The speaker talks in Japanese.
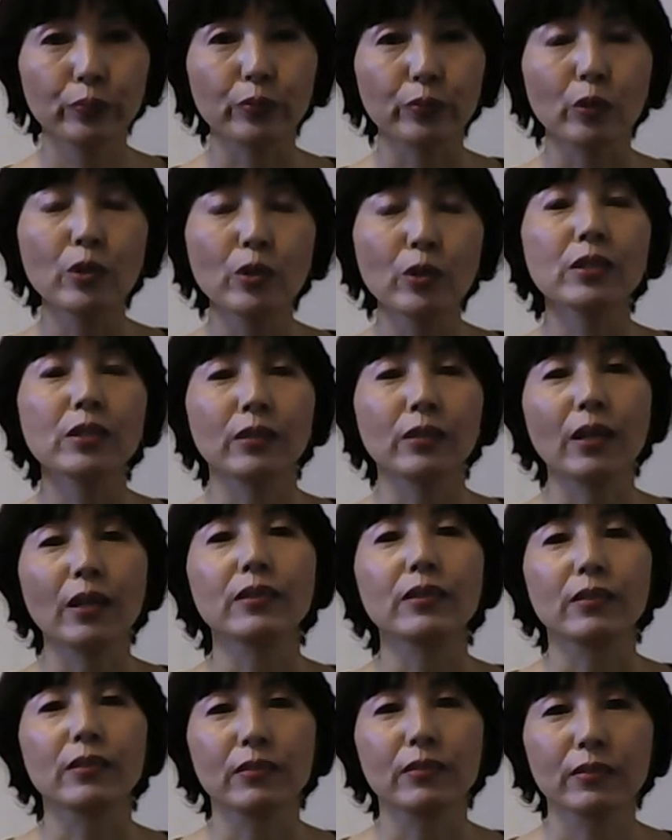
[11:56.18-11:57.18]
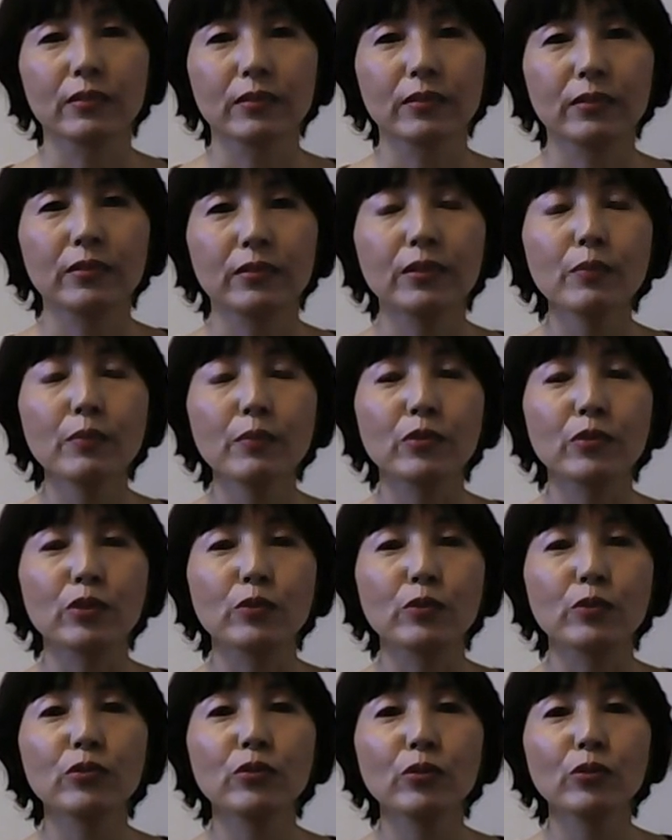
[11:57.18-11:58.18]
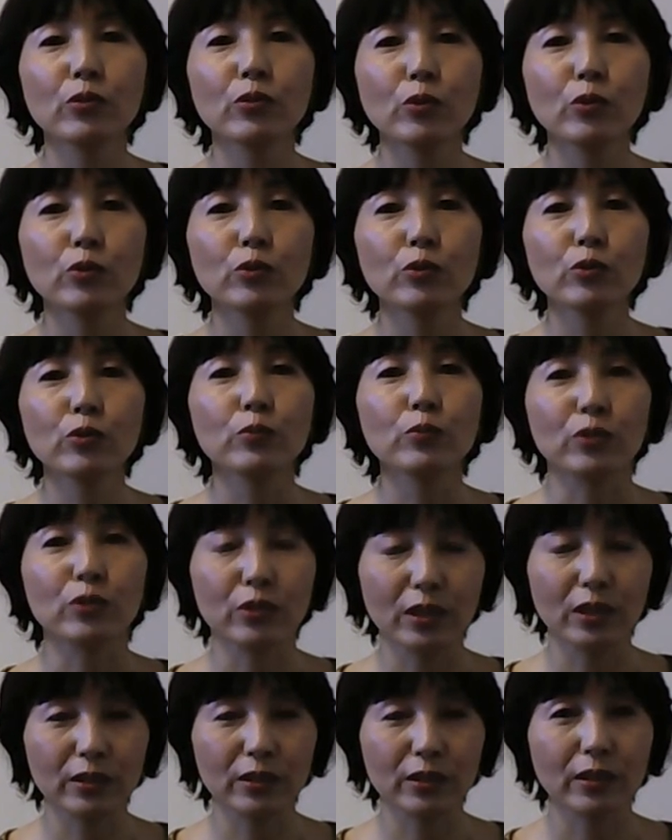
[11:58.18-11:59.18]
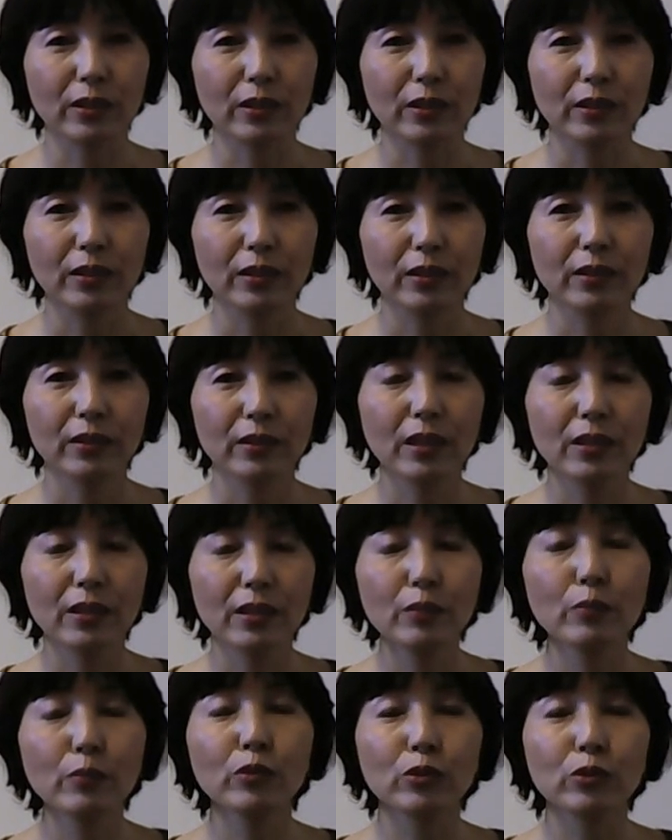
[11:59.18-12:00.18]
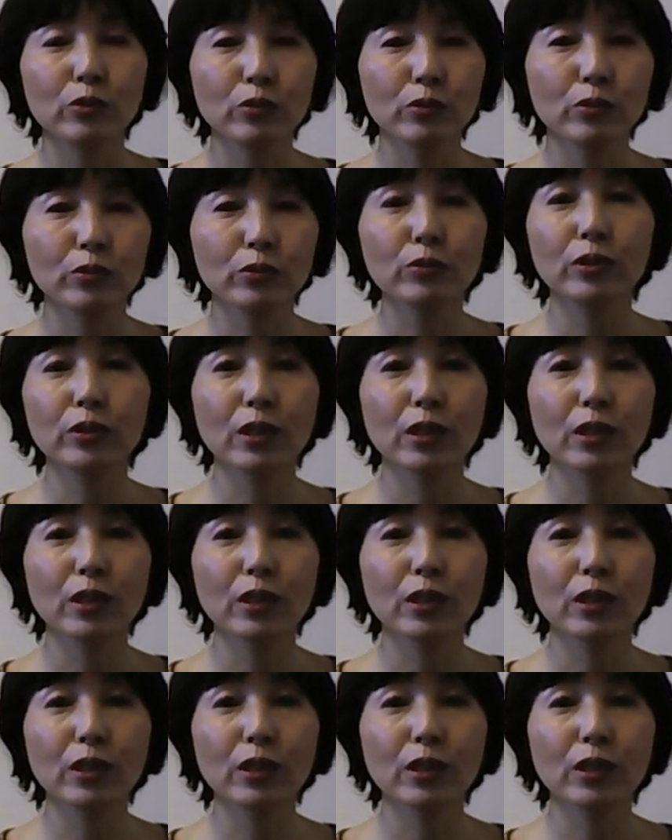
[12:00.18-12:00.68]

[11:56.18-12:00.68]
これしかないです全部自分の想像物ですから何でも作り